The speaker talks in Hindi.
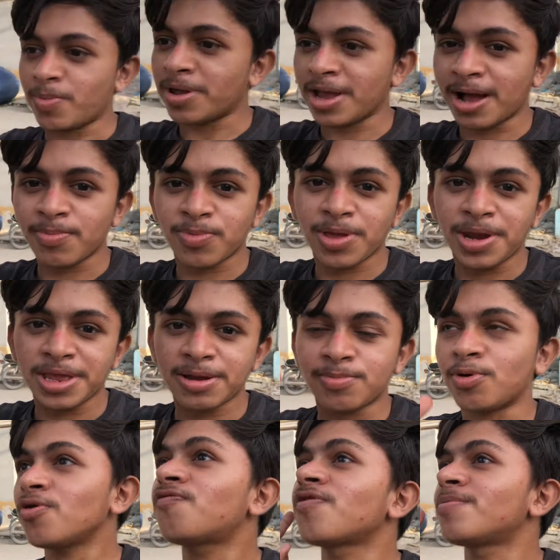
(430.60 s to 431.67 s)
भाई आप तो यानी कि
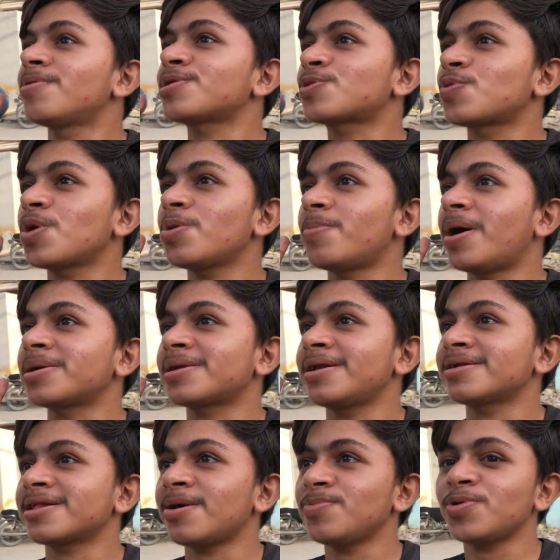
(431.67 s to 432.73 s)
बहुत फेमस हुए हैं माशाल्लाह
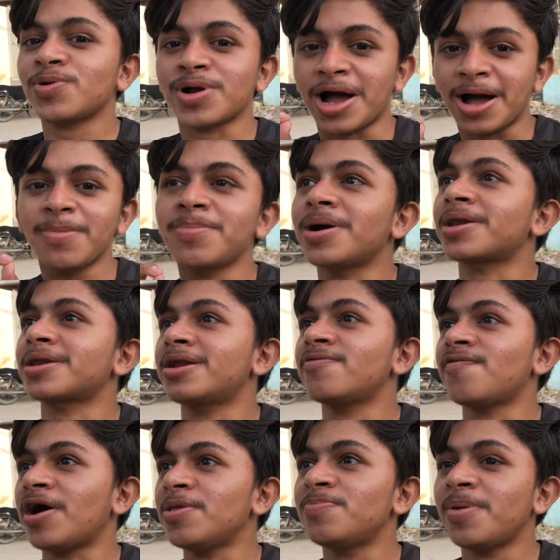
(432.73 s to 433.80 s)
से आप जो काम कर रहे हैं ना
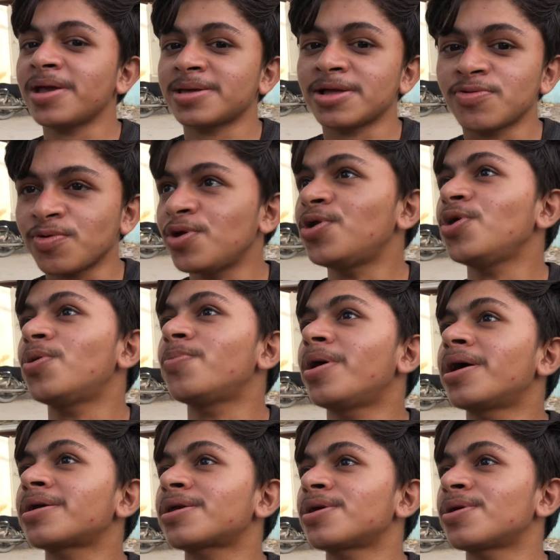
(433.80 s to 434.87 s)
फातिदा के साथ वीडियो में
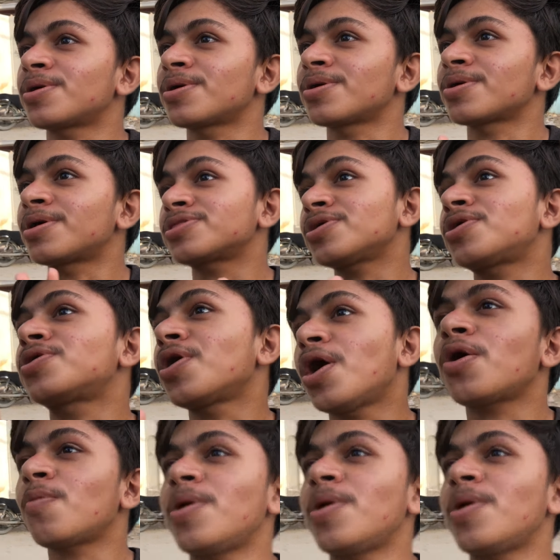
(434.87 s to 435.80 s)
आके ख़तरनाक